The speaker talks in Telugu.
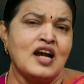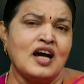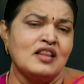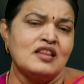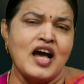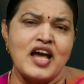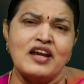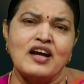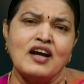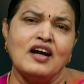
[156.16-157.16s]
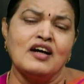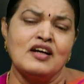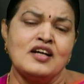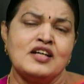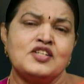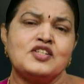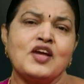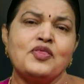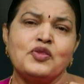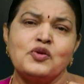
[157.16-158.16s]
ఎలా ధైర్యంగా
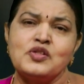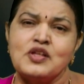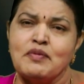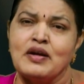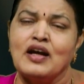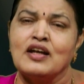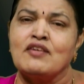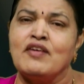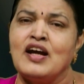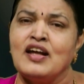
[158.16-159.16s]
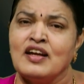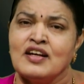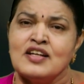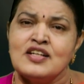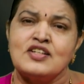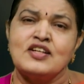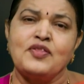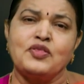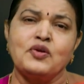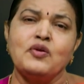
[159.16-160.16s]
శత్రు శిబిరానికి వెళ్ళి
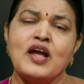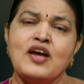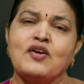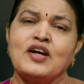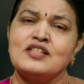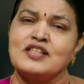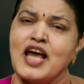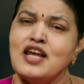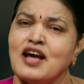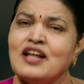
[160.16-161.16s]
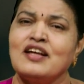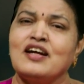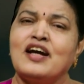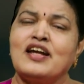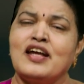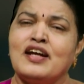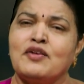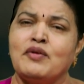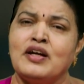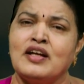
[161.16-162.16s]
శత్రువుల యొక్క సైన్యాధికారి
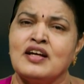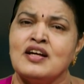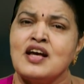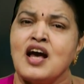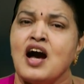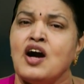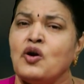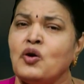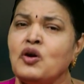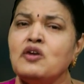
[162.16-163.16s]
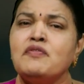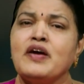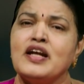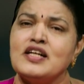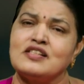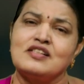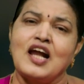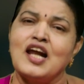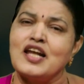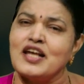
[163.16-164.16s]
అయినటువంటి హోలోఫెర్నెస్
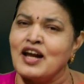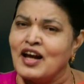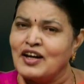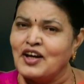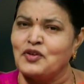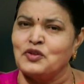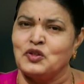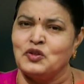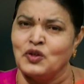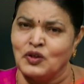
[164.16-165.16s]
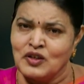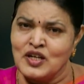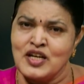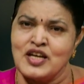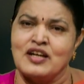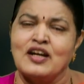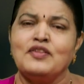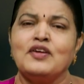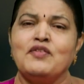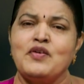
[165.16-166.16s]
తలని ఎలా నరుకుతుందో ఈ
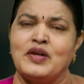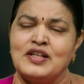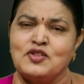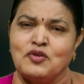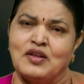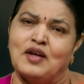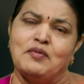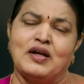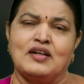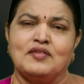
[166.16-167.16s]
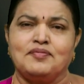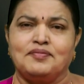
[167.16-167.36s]
గ్రంథం వివరిస్తుంది అనమాట